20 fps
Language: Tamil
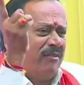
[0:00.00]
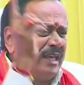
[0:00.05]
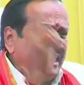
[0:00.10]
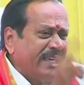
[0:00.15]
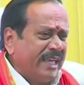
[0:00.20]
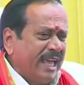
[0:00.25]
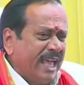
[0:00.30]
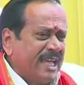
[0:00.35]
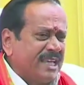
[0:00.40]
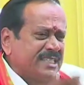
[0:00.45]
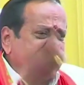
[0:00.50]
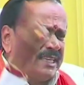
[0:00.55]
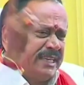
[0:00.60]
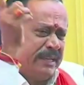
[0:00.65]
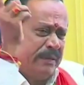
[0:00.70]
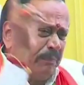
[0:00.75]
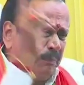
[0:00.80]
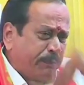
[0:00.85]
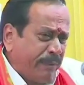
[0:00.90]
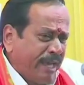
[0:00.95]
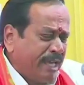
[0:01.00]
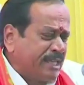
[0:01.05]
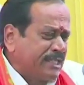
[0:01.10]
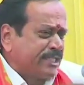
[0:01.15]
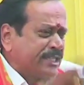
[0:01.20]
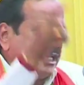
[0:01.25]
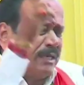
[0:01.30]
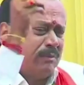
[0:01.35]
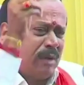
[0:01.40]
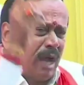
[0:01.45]
ஏசியும்
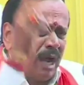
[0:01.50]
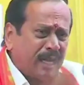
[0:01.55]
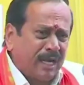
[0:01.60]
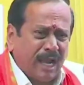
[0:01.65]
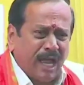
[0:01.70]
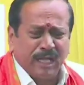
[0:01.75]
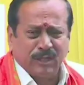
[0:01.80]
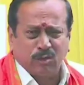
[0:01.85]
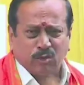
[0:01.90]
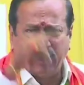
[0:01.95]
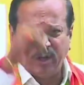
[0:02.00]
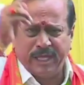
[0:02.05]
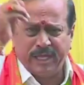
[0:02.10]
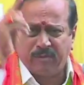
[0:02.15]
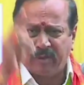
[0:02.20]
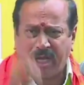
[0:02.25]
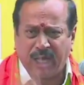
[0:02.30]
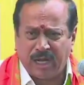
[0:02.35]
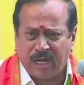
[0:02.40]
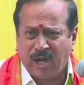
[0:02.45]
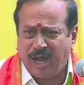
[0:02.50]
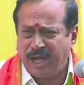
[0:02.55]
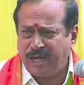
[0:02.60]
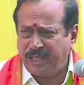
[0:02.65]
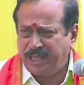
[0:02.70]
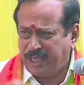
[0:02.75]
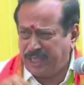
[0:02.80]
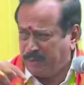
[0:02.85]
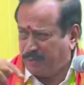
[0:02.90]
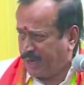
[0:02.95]
பேசியும் அண்ணாதுரையும்
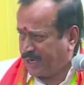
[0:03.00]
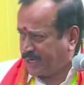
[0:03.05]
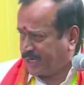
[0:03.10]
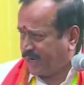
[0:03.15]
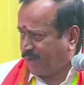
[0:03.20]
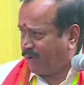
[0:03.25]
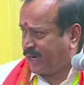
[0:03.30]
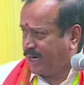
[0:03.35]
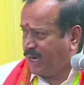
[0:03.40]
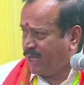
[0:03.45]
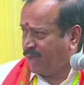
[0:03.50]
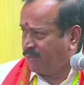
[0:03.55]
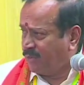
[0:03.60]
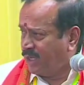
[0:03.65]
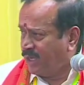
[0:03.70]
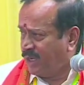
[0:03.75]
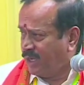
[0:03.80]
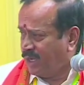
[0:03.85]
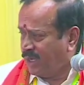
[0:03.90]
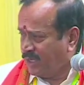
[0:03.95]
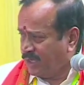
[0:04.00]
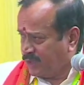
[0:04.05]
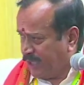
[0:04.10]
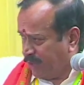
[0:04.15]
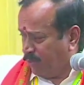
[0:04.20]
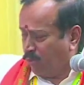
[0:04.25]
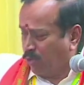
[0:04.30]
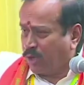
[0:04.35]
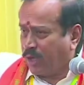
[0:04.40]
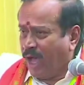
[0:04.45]
கருணாநிதியும் மற்றவர்களும்
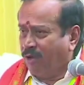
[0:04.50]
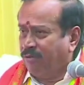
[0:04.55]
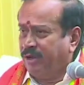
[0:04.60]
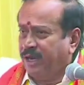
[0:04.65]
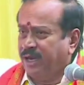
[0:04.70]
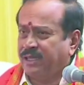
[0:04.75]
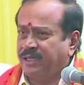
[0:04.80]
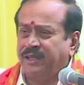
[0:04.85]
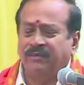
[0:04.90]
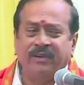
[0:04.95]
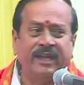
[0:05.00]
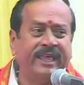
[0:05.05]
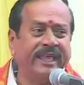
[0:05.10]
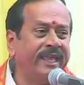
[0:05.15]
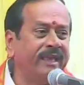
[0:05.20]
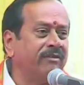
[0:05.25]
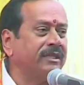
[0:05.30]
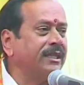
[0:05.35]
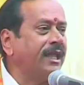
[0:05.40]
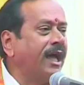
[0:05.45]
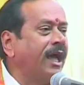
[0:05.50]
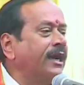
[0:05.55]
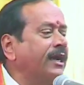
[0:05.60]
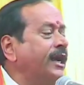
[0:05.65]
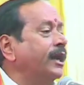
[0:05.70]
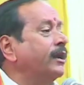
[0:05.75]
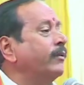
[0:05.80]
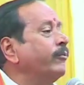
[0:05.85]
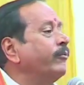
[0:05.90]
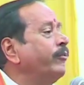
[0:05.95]
திமுகவிலிருந்து வெளியே வந்தார்கள்
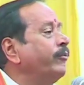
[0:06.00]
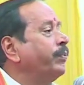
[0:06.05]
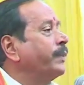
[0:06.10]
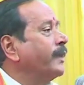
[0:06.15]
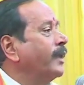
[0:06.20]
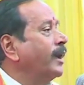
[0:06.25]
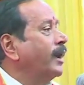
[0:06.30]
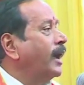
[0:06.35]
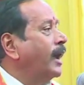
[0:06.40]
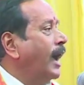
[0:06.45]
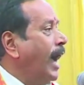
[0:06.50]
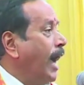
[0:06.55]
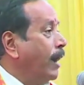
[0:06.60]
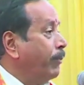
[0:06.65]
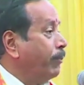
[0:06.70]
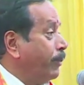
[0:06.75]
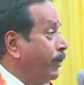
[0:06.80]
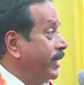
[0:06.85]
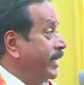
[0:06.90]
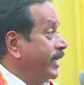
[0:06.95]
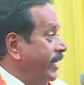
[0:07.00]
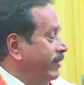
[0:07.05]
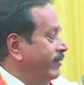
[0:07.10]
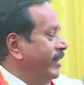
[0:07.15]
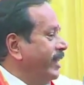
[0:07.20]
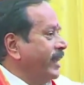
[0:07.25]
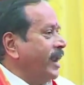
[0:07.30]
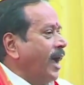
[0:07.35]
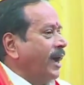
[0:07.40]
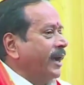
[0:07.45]
அப்போ
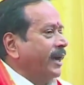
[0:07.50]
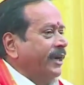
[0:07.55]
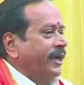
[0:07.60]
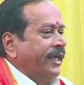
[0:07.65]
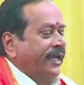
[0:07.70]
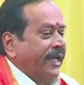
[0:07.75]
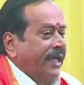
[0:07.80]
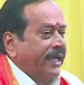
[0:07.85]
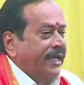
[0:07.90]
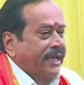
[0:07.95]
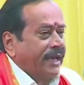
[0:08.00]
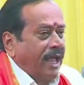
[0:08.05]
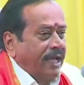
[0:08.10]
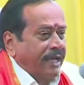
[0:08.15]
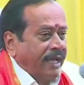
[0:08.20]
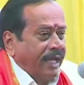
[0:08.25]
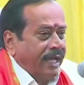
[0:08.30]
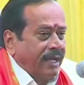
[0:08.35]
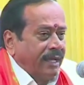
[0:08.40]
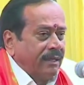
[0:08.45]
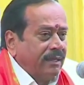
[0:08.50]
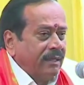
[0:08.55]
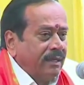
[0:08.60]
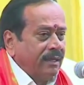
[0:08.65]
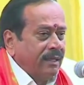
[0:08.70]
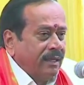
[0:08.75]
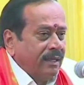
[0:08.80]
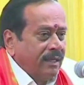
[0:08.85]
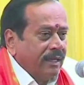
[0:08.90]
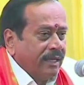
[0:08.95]
ஈவேரா கிட்ட கேட்குறாங்க
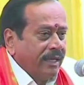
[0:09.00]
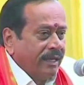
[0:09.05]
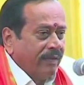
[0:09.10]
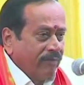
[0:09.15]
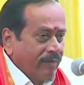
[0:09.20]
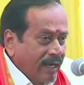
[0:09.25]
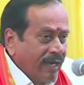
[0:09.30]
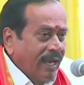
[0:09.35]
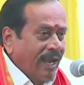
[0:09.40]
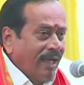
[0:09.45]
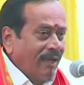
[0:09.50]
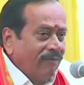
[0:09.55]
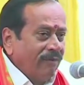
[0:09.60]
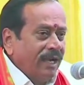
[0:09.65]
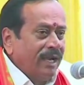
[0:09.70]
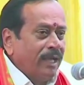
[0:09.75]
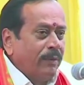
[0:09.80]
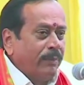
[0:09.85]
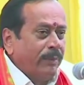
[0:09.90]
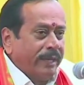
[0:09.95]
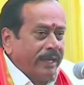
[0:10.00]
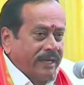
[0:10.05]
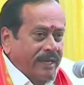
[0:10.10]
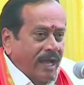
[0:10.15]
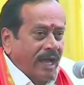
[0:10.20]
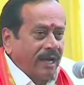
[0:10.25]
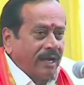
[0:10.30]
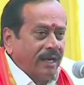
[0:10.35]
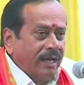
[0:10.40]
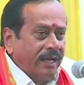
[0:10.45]
இவங்கெல்லாம் வெளில
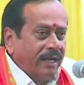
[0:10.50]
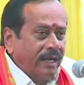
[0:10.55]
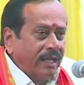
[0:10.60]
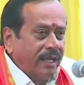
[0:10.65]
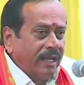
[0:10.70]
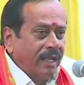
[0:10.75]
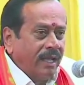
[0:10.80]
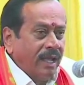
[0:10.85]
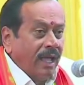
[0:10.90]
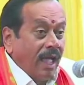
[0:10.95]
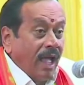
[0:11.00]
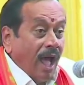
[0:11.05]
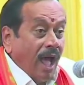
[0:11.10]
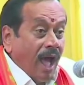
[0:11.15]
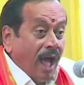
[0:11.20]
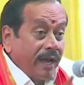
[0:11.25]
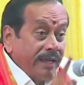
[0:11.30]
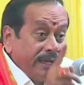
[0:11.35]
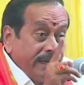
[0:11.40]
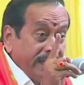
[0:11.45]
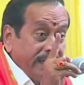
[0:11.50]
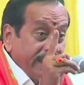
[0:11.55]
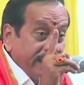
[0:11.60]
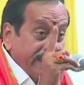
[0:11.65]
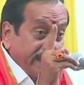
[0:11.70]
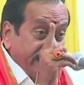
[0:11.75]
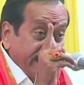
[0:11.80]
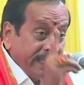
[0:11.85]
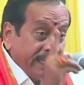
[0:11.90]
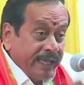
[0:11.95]
போயிருக்காங்களேன்னு அன்னைக்கு
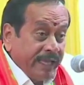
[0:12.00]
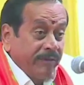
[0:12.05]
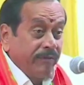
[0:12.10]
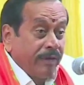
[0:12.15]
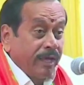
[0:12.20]
ஈவேரா